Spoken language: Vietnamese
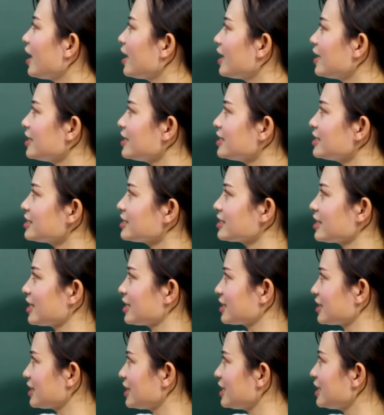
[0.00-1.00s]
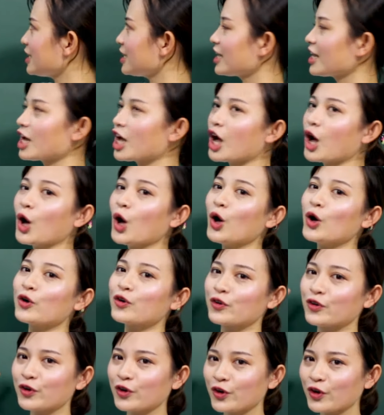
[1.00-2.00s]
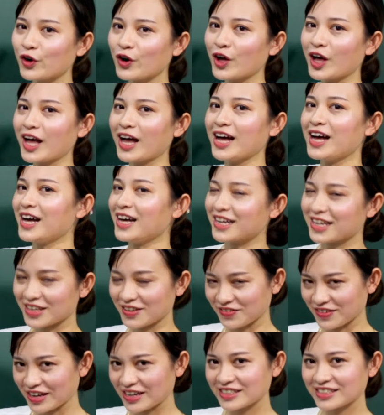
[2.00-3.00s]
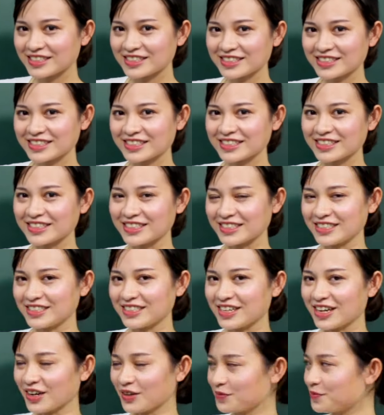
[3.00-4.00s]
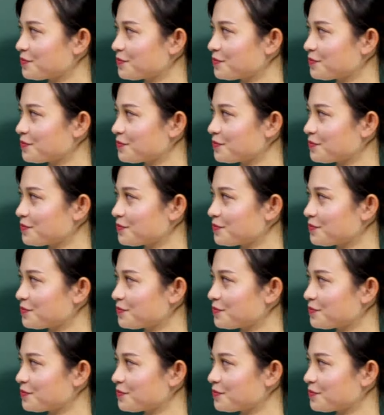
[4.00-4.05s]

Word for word: ai sang ni hongo agemasu, được chưa nhỉ?